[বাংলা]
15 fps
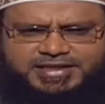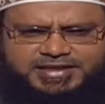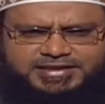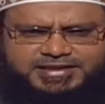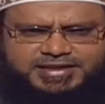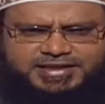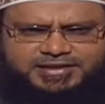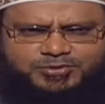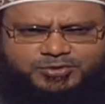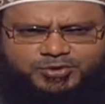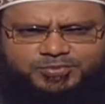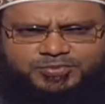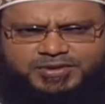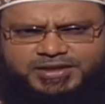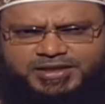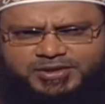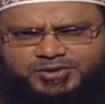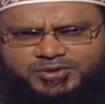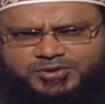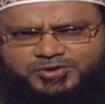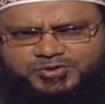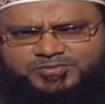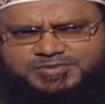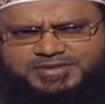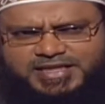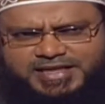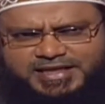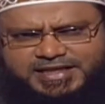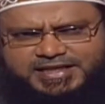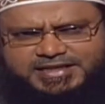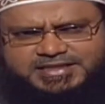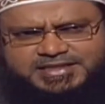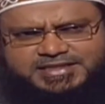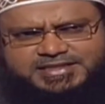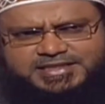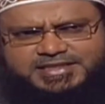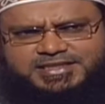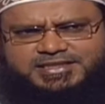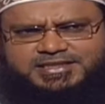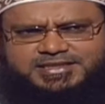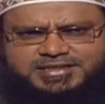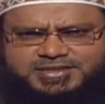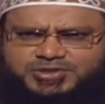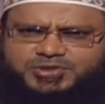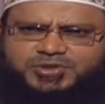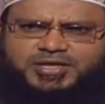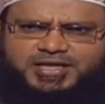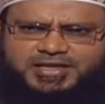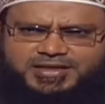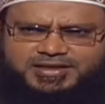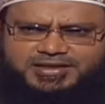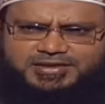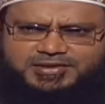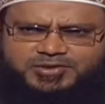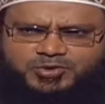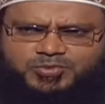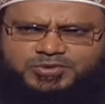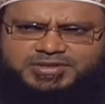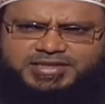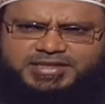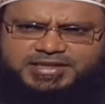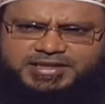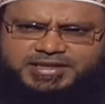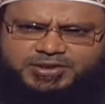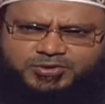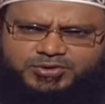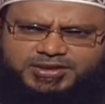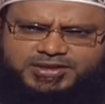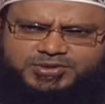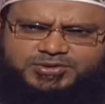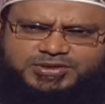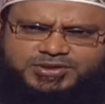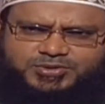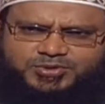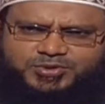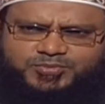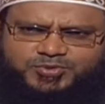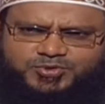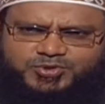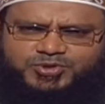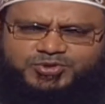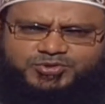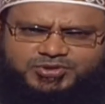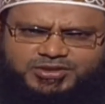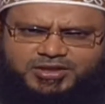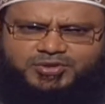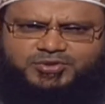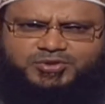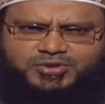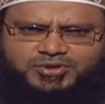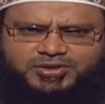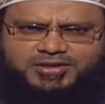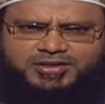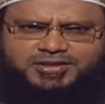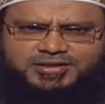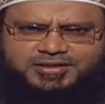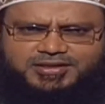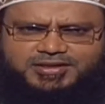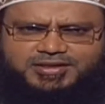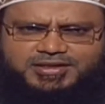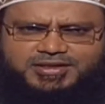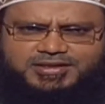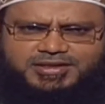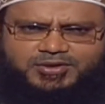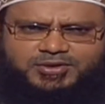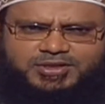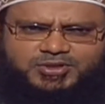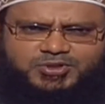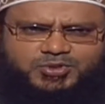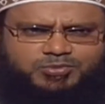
ক্ষেতের খুব নিকটতম জায়গায় সেজে চড়ায় তো বলছে নিকটে যদি কোনো পশুকে চড়ানো হয় তাহলে